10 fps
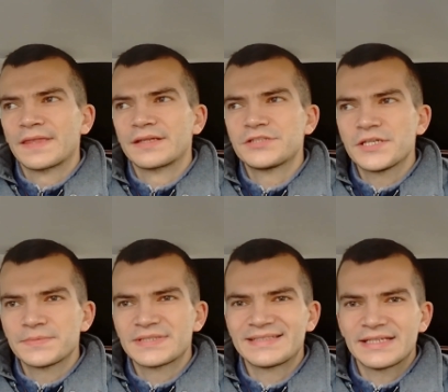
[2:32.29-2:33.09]

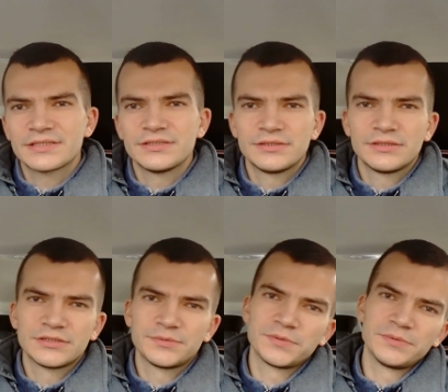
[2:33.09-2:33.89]
chciałem zaznaczyć,
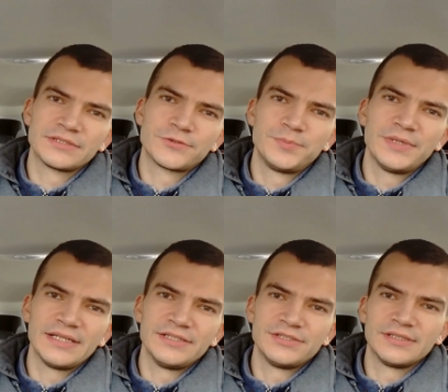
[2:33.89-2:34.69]
żebyśmy nie
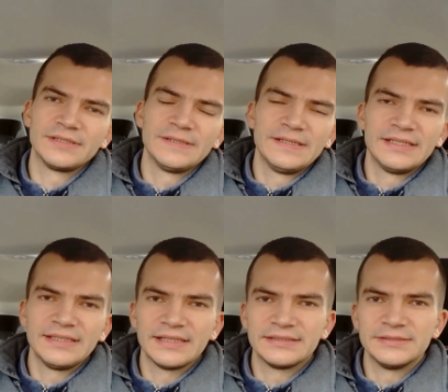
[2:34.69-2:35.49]
skupiali się
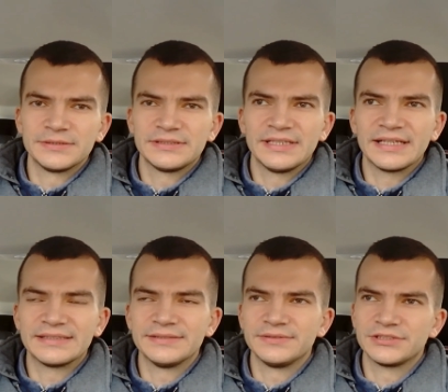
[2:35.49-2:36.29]
na tych
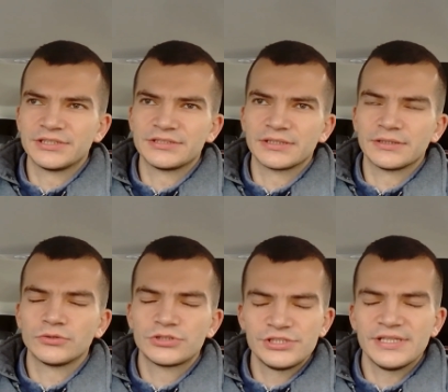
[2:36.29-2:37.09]
negatywnych rzeczach.
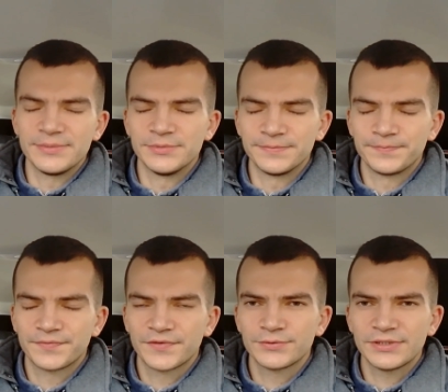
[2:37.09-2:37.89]
Odcinajmy.
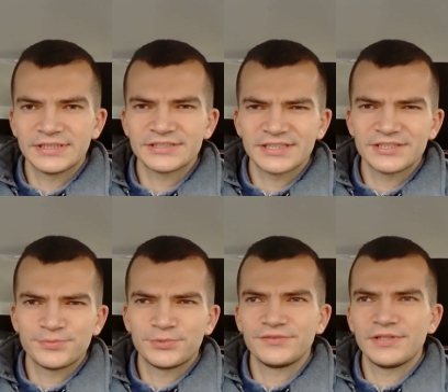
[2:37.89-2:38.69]
Tutaj też takie się
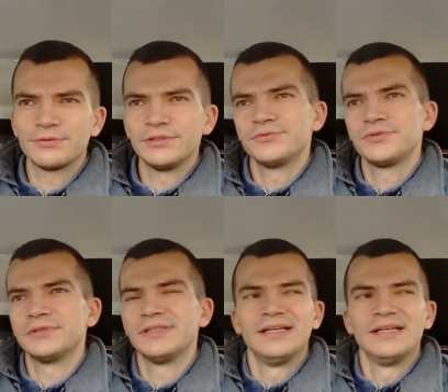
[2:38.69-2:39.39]
pojawiały i mówimy,